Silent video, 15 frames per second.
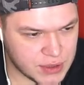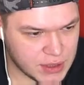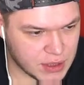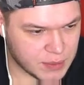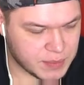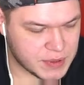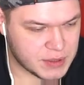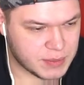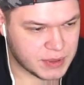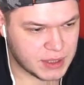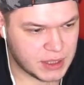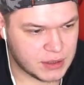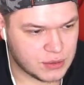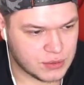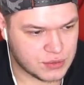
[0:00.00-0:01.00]
дело
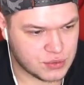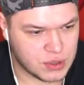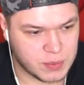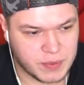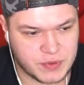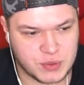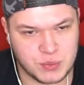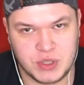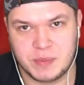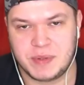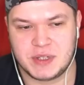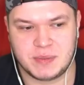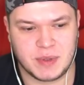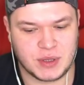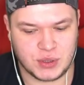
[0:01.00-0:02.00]
посмотреть, но, судя по всему, не
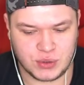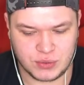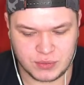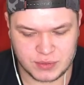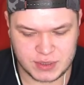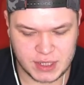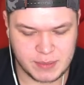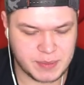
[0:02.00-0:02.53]
посмотрю, зря